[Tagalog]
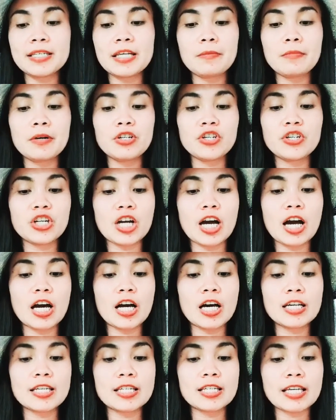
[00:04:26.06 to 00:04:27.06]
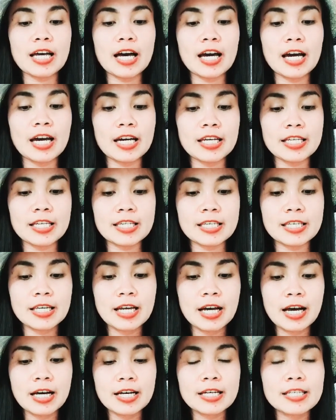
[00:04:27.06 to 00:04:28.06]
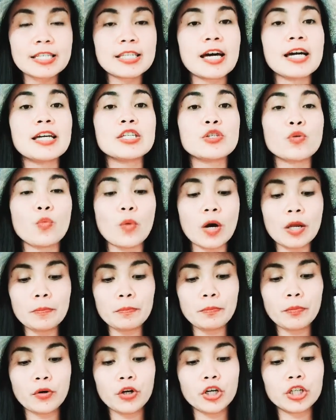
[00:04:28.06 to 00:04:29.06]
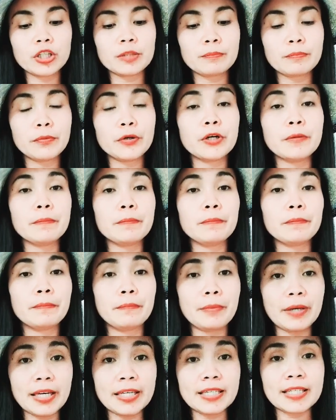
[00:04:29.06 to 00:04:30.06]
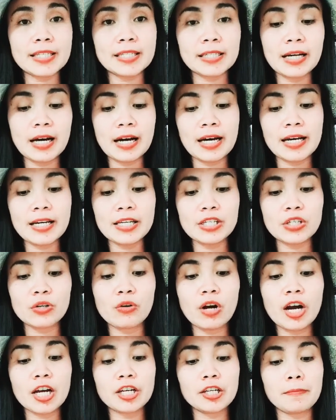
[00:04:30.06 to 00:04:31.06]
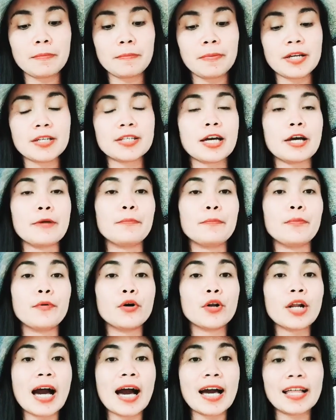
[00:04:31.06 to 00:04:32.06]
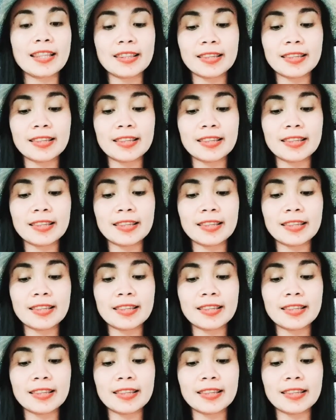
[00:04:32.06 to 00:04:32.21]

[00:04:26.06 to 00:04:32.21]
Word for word: naman siya, size size 1 quart per piece guys. Yung hard ay 495 per,